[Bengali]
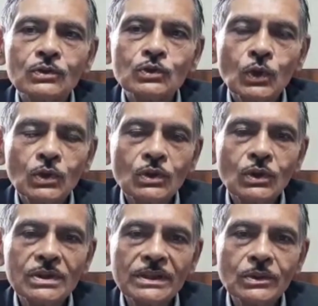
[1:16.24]
সত্য
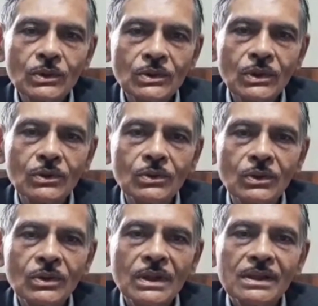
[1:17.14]
যে তথ্যগুলো
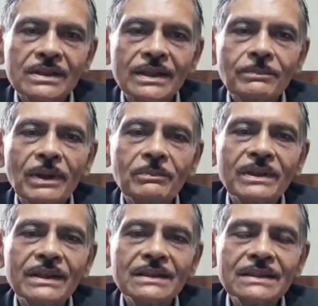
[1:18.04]
সেটা
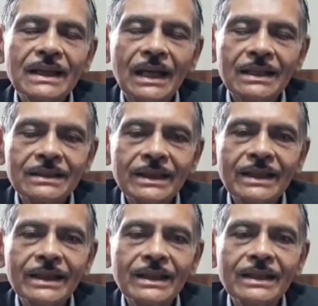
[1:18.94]
পাবলিক কাছে আনতে
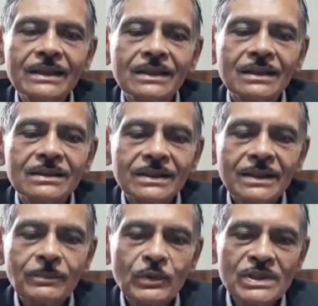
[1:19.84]
গেলে যেটা
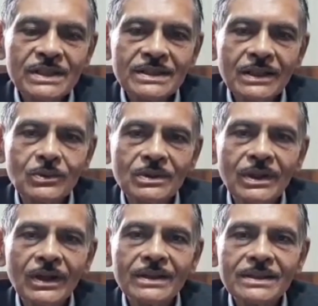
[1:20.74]
প্রচেষ্টা করতে
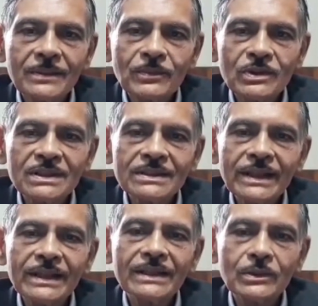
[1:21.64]
হয় সেই প্রচেষ্টা
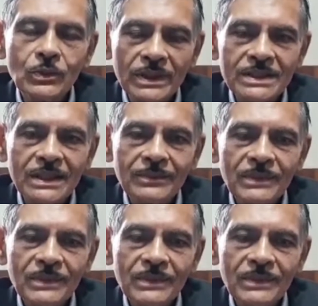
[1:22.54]
এখানে করেছিলাম